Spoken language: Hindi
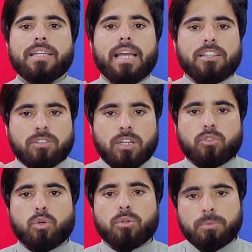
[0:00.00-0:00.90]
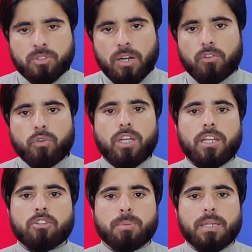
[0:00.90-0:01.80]
या इसका जो सॉफ्टवेयर
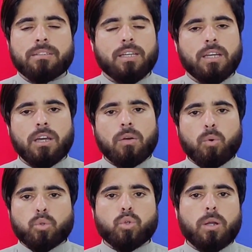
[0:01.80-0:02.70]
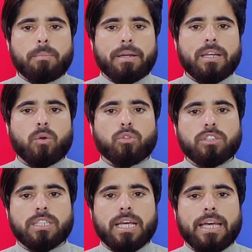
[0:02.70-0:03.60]
एक्सपीरियंस है वो थोड़ा बेटर हो
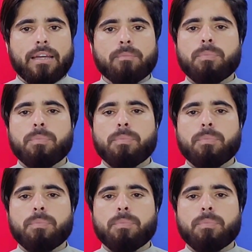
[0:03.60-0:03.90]
सकता है